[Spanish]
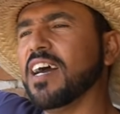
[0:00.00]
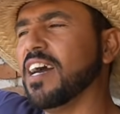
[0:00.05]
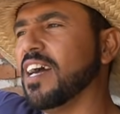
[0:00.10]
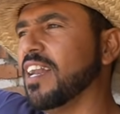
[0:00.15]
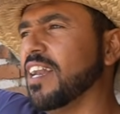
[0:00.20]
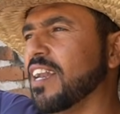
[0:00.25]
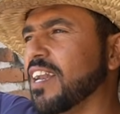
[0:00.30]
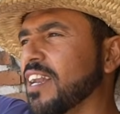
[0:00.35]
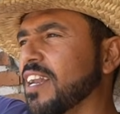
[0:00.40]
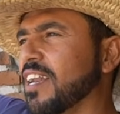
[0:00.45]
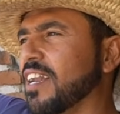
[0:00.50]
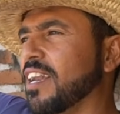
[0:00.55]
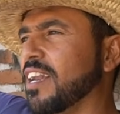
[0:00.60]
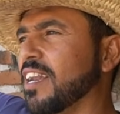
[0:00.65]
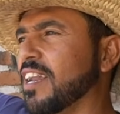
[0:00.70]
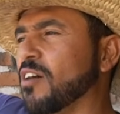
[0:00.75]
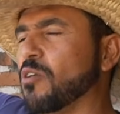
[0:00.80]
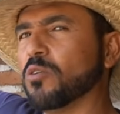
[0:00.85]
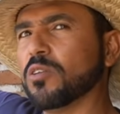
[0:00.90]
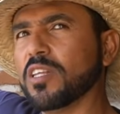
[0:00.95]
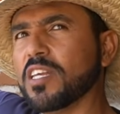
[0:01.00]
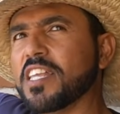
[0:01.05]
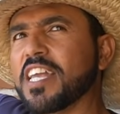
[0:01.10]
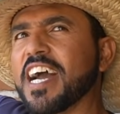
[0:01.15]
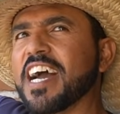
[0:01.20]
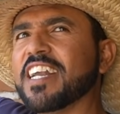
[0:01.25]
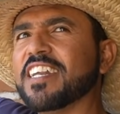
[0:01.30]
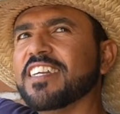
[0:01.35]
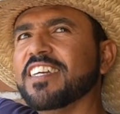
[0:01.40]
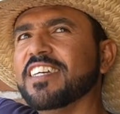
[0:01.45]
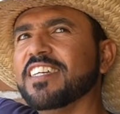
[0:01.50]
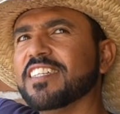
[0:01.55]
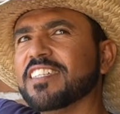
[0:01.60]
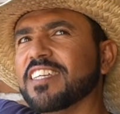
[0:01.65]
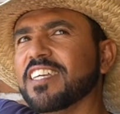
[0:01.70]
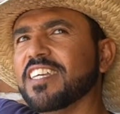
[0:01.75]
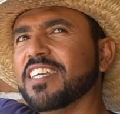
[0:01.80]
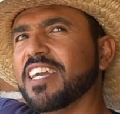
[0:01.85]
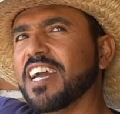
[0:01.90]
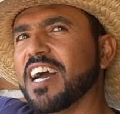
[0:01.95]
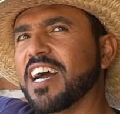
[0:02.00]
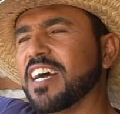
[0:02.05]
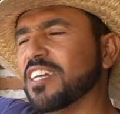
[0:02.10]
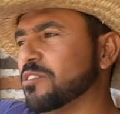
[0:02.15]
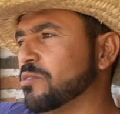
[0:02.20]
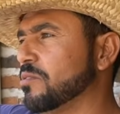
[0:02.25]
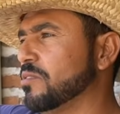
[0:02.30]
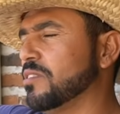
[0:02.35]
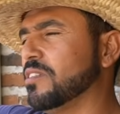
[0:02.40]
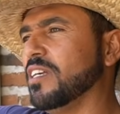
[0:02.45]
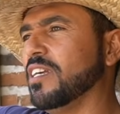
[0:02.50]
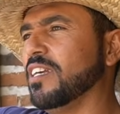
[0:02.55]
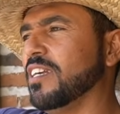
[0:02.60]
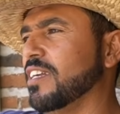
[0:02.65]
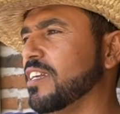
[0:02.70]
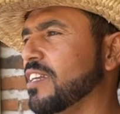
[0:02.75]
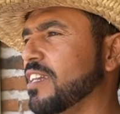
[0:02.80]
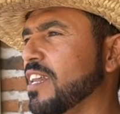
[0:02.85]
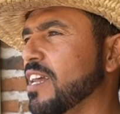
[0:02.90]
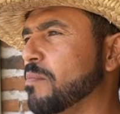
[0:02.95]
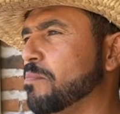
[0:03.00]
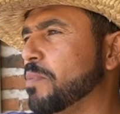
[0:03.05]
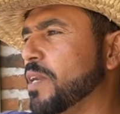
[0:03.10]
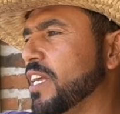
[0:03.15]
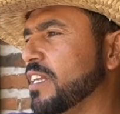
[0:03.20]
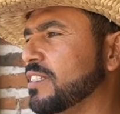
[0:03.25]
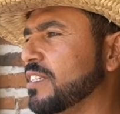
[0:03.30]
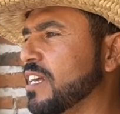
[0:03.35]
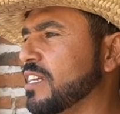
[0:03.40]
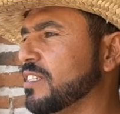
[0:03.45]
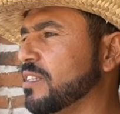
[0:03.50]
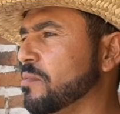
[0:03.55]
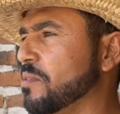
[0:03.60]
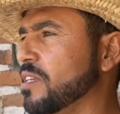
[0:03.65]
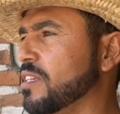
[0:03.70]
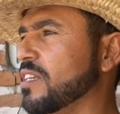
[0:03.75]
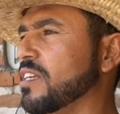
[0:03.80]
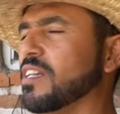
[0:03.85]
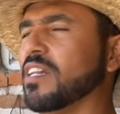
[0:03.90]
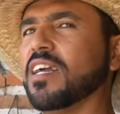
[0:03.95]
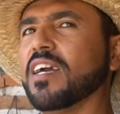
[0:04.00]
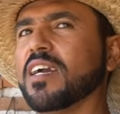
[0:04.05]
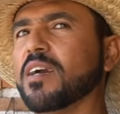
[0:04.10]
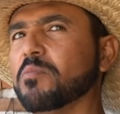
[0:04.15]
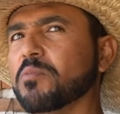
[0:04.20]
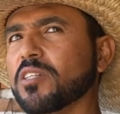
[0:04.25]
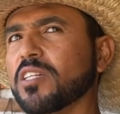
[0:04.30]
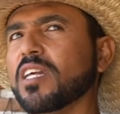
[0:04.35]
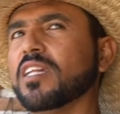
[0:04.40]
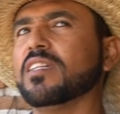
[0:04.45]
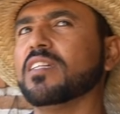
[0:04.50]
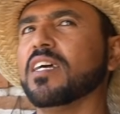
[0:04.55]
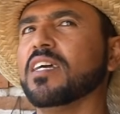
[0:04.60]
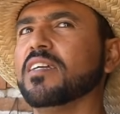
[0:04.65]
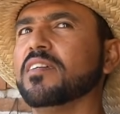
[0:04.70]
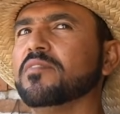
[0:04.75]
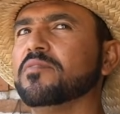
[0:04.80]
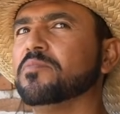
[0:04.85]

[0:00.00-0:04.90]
al, a ordeñar y ya de la presa se viene en la camioneta.